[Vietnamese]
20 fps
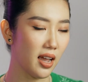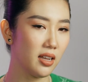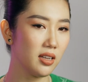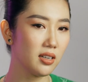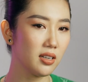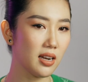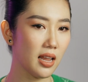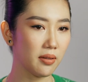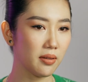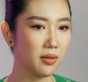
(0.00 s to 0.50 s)
kể
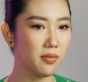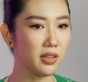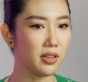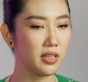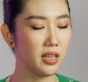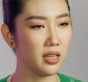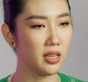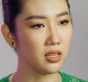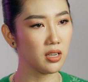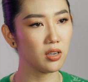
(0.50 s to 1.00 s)
ngân làm cái
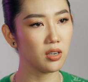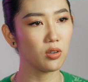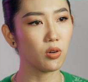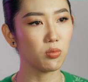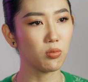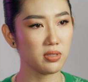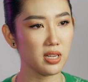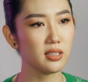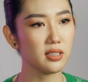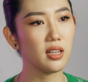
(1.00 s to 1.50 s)
việc gì ngân
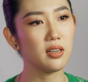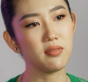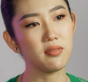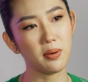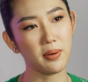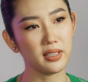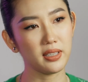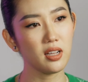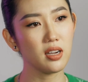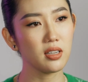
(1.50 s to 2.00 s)
cũng sẽ tin
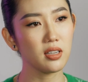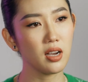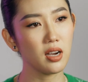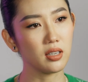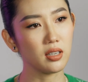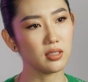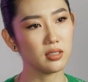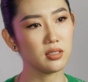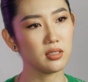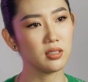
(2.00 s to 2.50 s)
vào bản thân
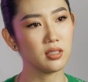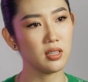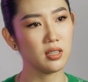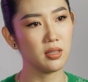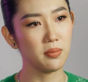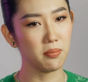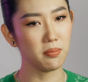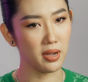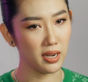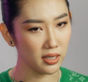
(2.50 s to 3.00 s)
ngân
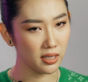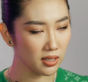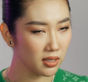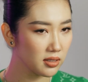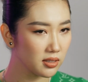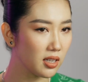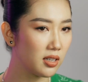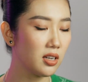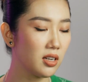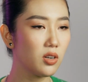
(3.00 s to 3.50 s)
miễn
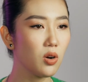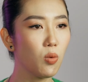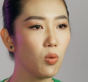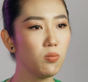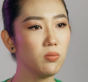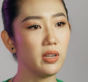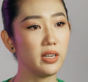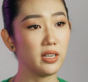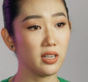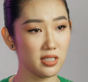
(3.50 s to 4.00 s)
ngân tin nó đúng
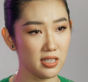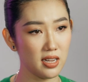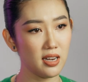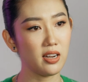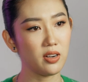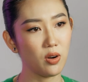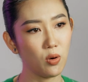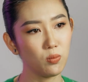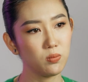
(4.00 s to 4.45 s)
thì nó sẽ là